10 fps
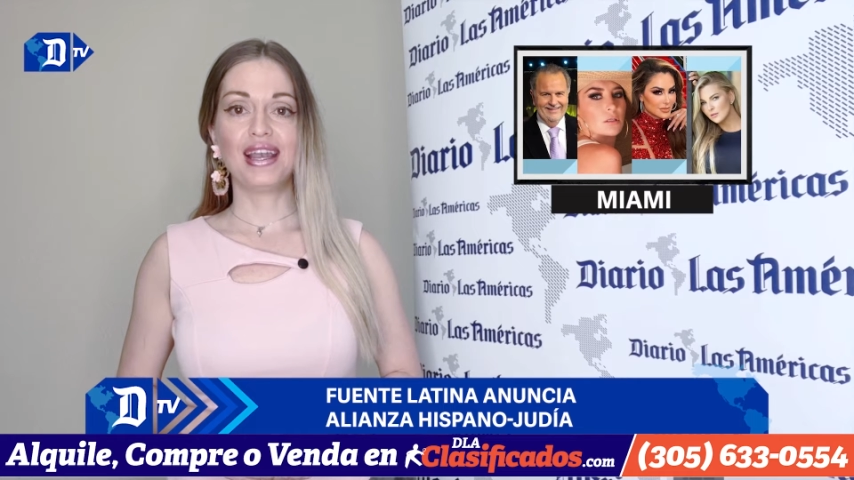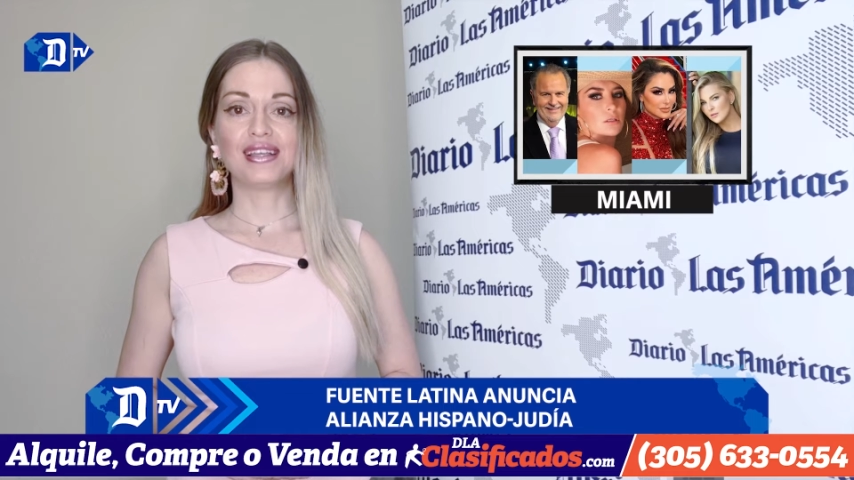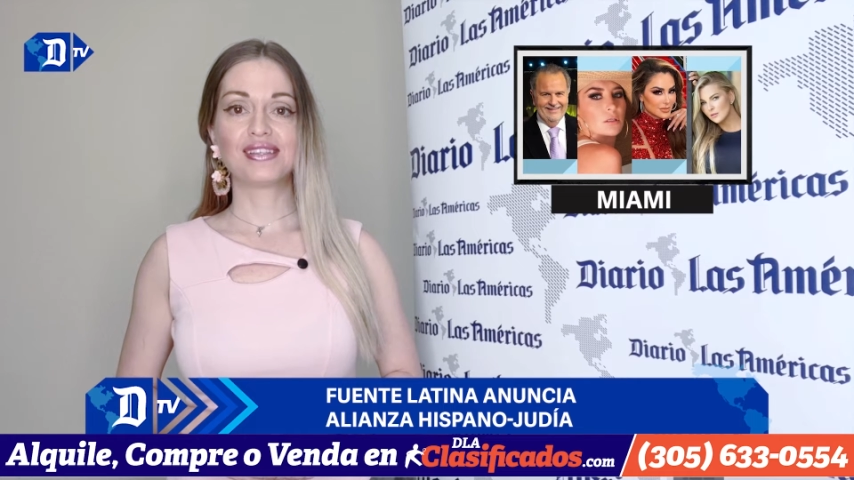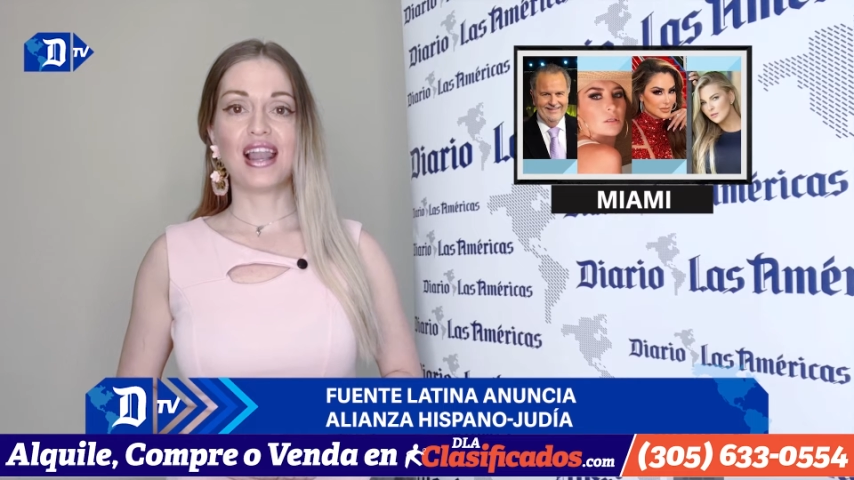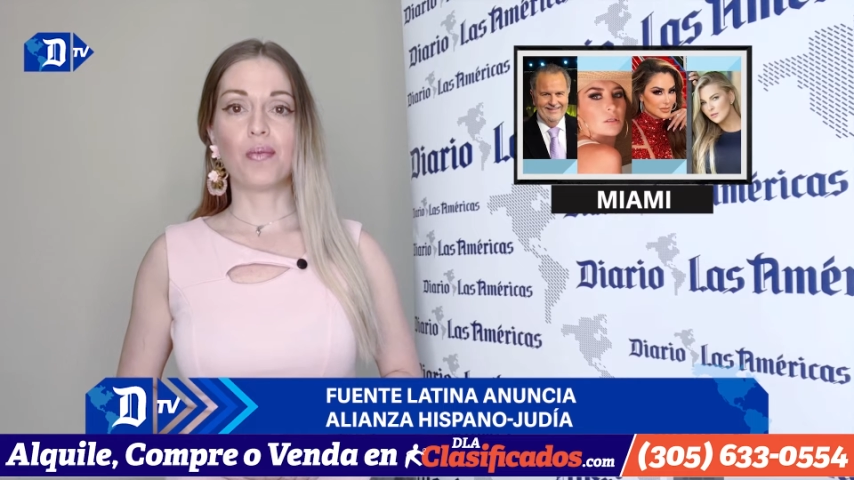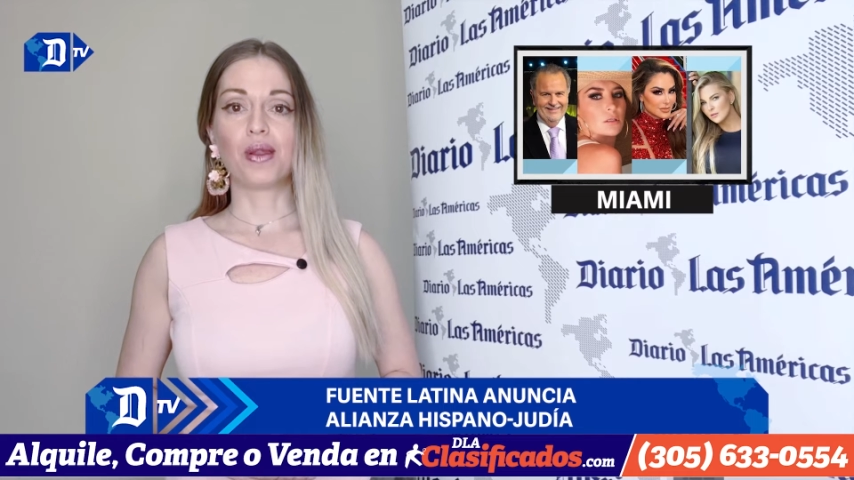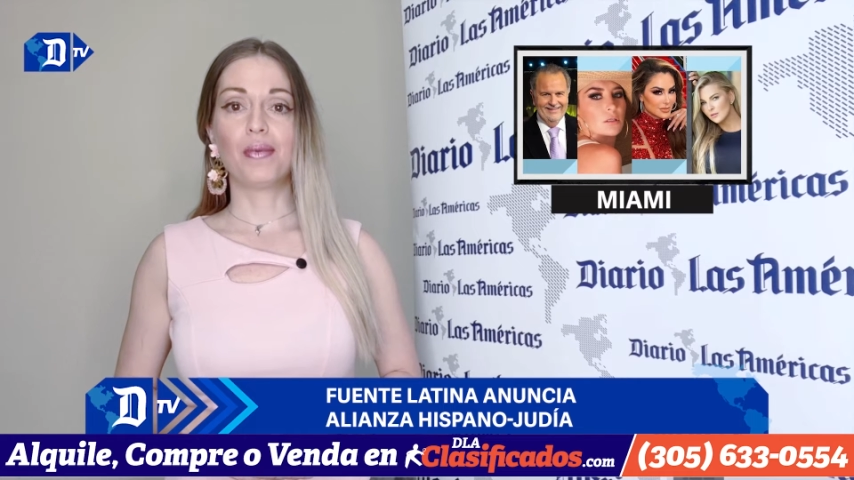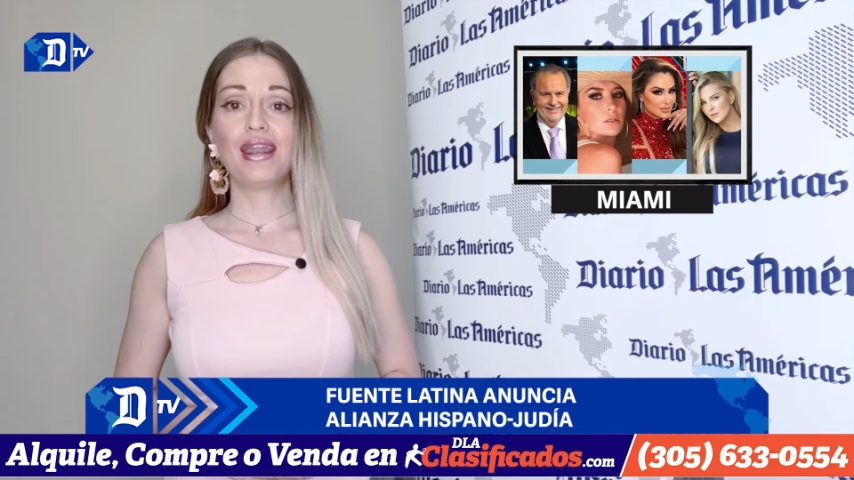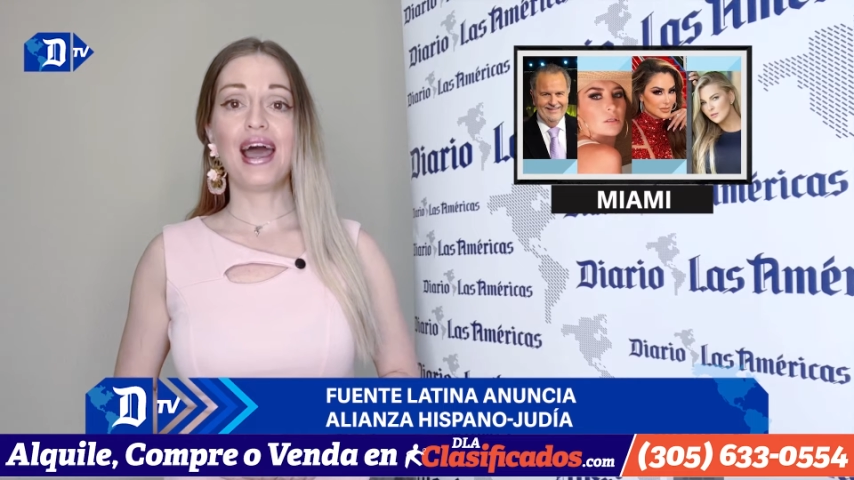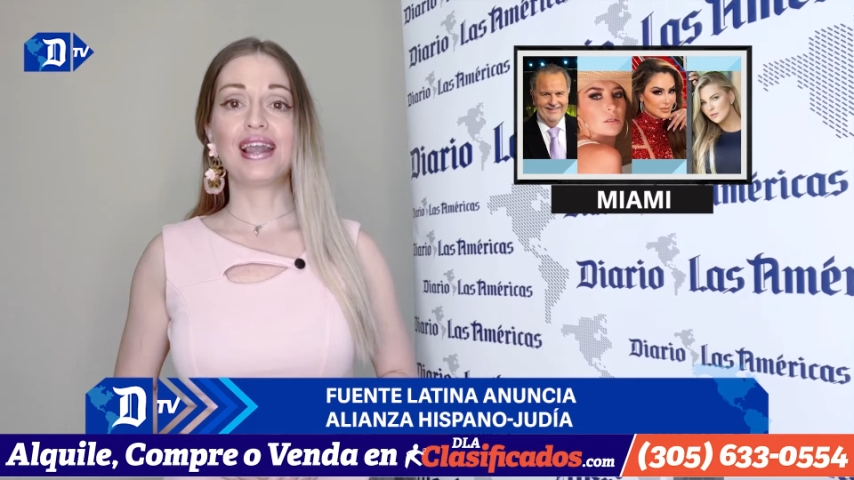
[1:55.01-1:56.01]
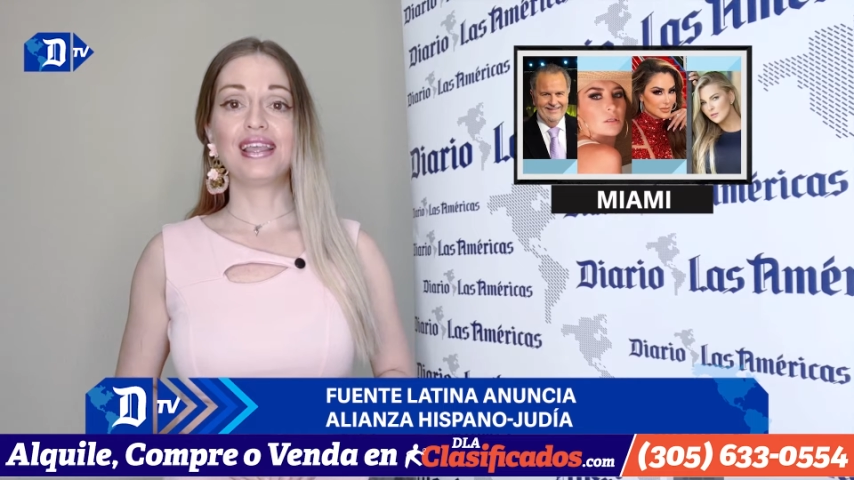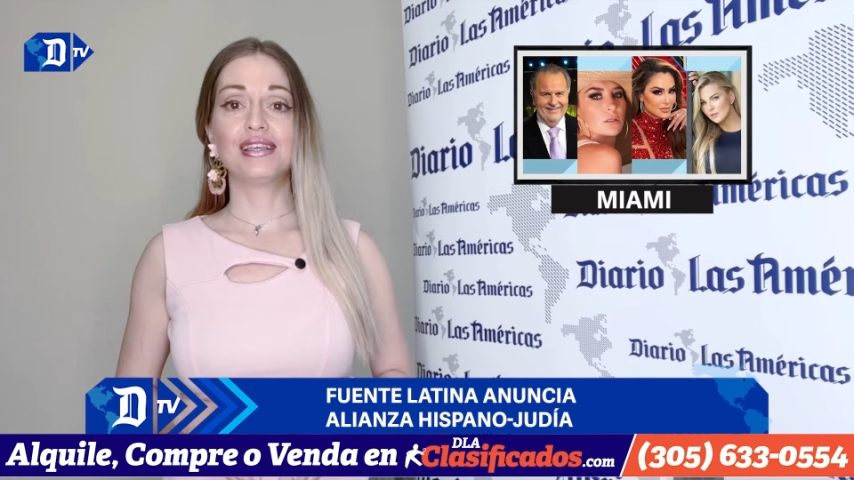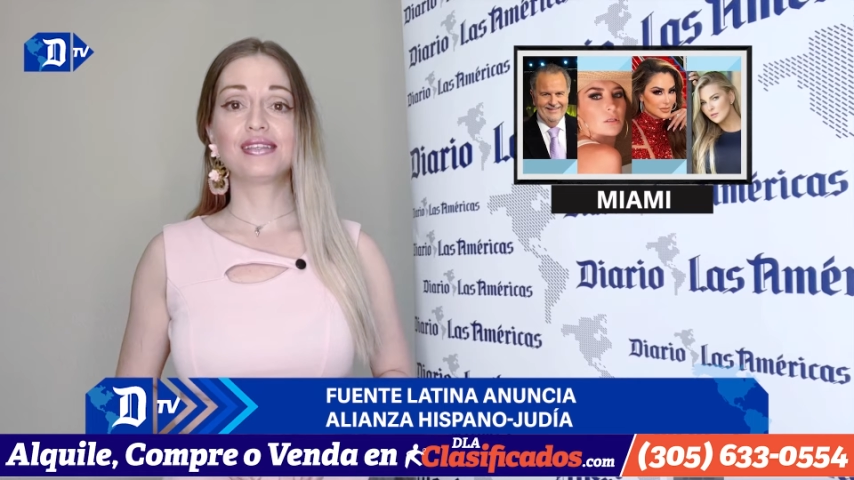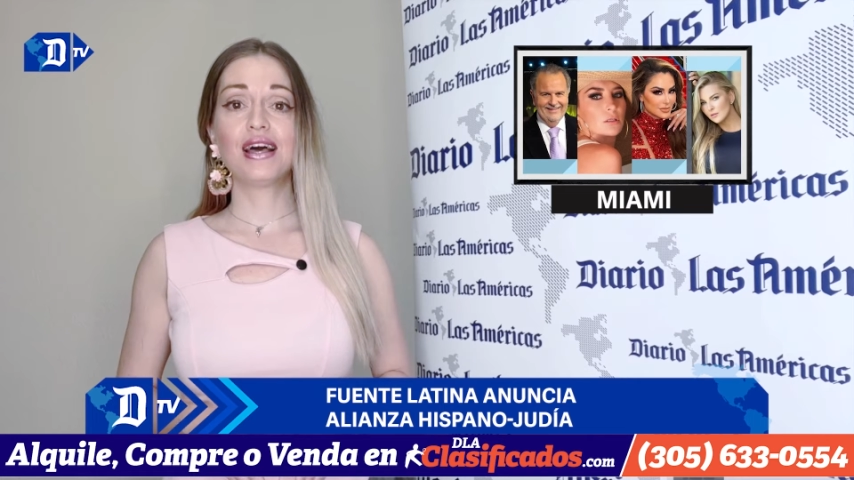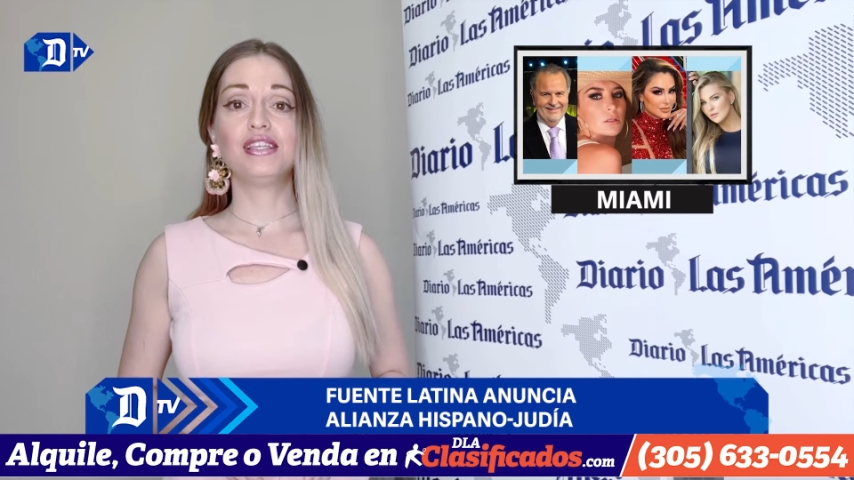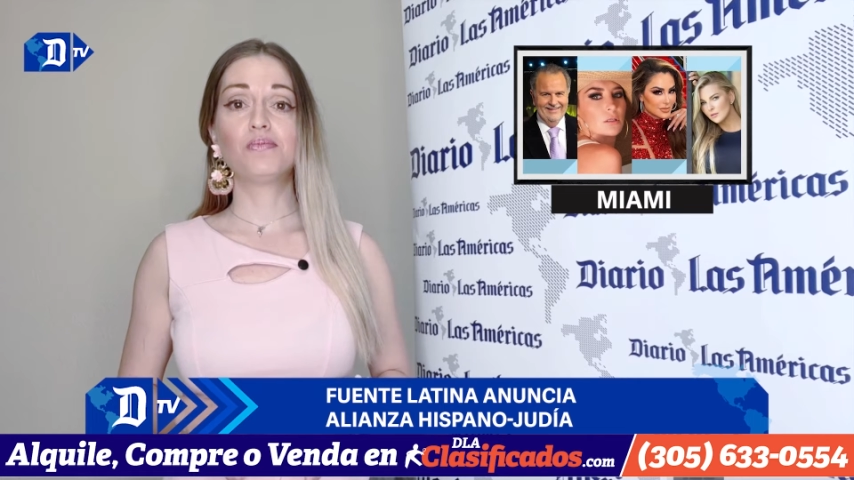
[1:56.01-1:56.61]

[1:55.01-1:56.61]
lanza la primera alianza